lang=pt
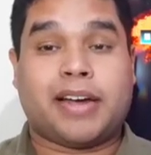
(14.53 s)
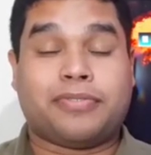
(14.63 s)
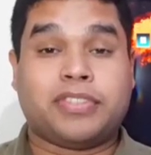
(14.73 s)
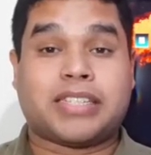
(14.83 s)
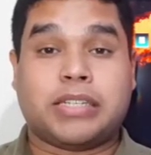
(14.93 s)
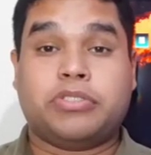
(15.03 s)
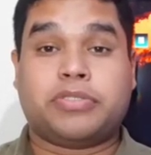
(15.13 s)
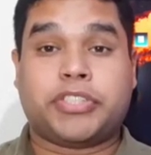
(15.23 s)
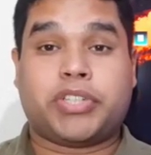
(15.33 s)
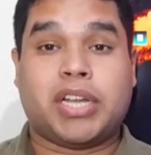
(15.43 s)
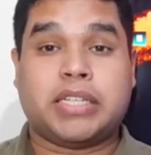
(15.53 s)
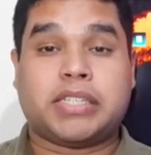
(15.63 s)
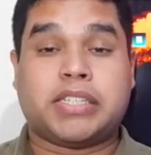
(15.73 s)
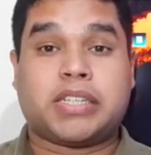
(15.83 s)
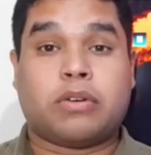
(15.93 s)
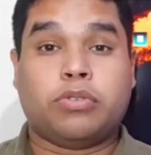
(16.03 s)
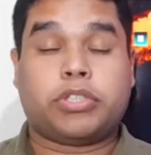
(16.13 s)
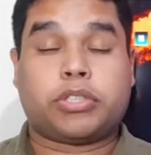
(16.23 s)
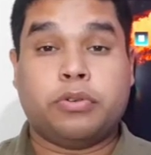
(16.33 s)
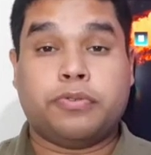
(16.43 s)
a Fundação de Vigilância em
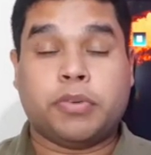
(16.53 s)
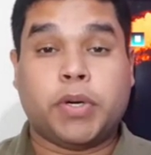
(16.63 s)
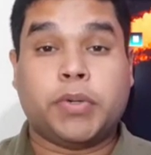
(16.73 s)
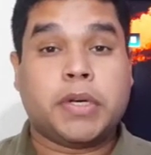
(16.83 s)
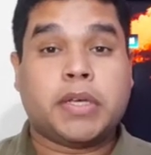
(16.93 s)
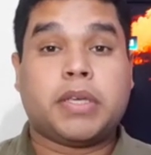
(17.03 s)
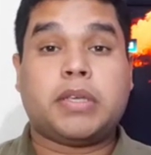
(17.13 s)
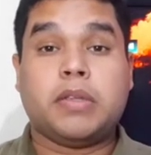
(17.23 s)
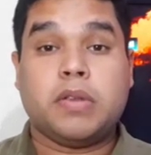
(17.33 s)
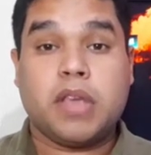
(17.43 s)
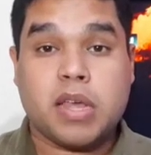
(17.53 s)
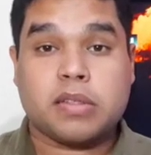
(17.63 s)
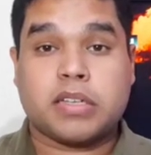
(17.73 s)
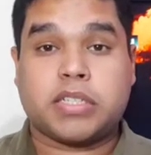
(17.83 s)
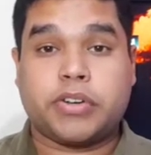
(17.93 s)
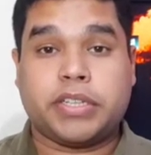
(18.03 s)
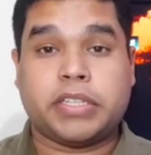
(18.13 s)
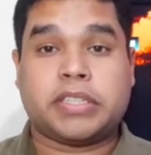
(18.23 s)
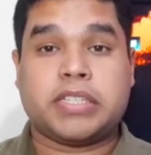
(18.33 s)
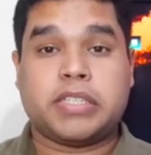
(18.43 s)
Saúde confirmou que
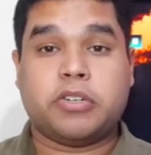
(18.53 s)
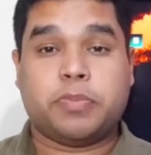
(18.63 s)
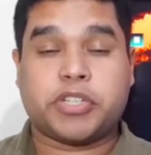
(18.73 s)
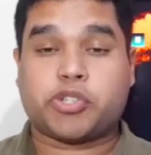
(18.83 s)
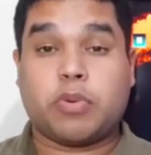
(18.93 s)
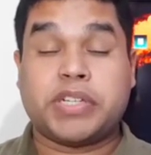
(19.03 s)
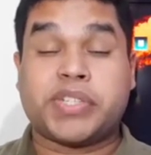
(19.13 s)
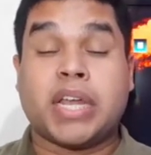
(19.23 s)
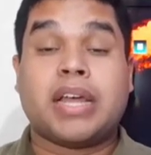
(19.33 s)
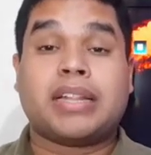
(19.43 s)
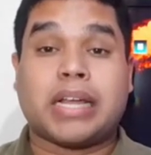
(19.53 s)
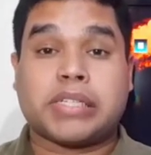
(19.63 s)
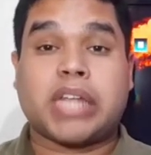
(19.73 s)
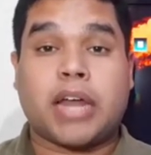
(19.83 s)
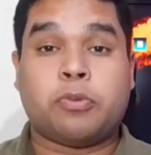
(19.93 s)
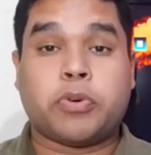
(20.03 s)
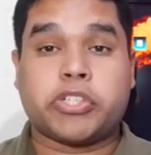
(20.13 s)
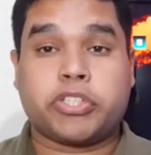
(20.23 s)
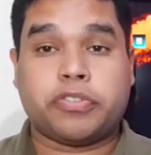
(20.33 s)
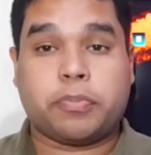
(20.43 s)
585 pessoas testaram
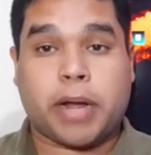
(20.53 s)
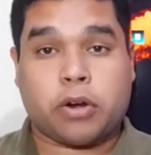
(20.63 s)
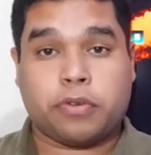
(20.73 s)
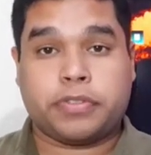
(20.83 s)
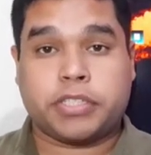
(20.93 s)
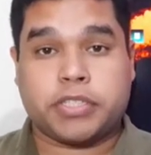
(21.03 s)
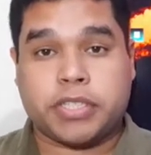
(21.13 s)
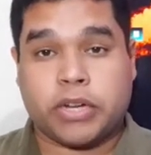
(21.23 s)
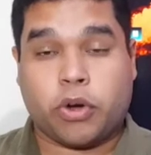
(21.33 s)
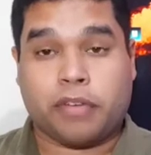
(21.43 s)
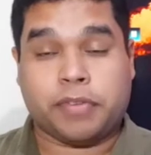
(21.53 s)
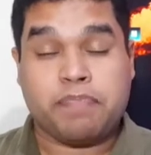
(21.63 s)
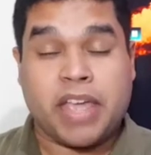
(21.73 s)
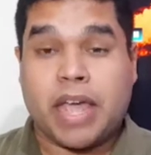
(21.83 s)
positivo para a Covid-19.